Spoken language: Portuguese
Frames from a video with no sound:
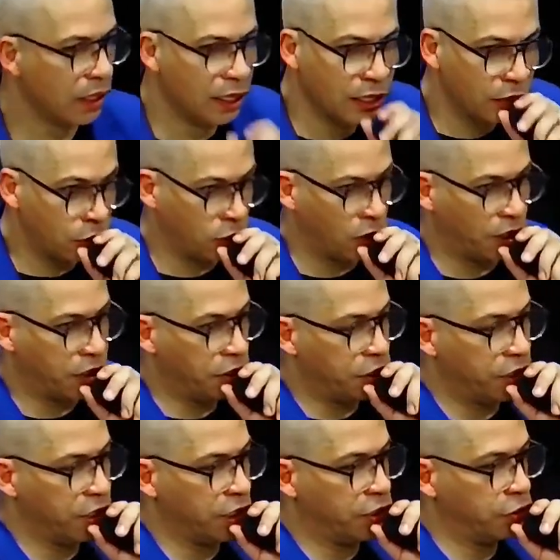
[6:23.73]
Só que
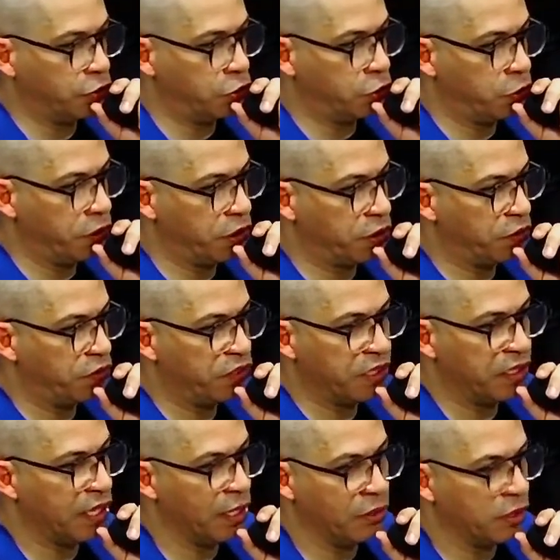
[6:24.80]
diante do juízo
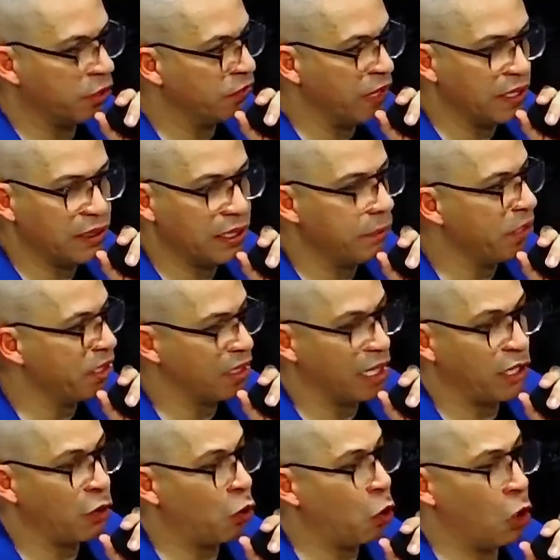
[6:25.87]
final não vai ter
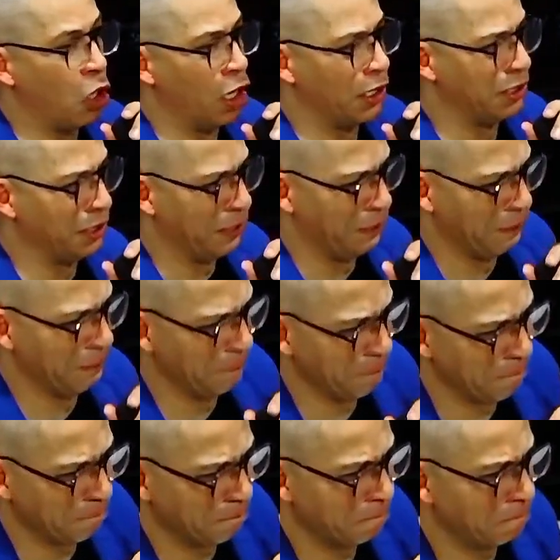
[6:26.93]
misericórdia,
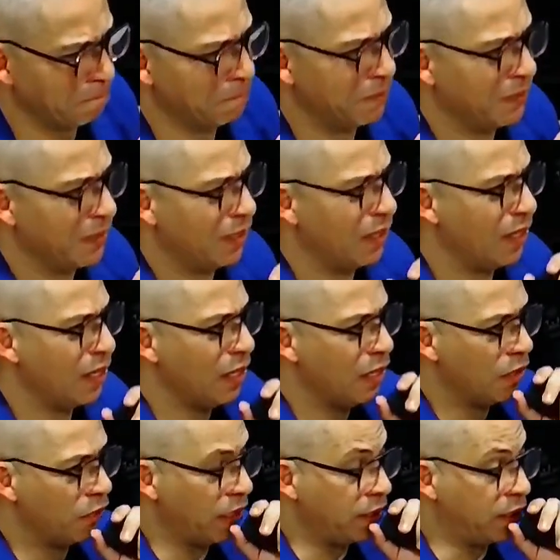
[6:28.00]

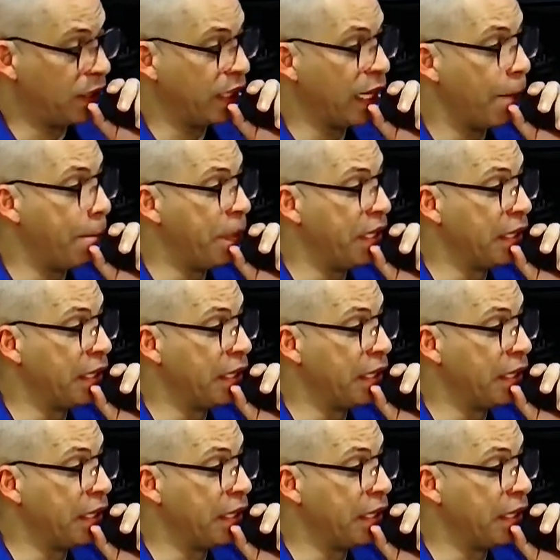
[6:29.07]
vai ser apenas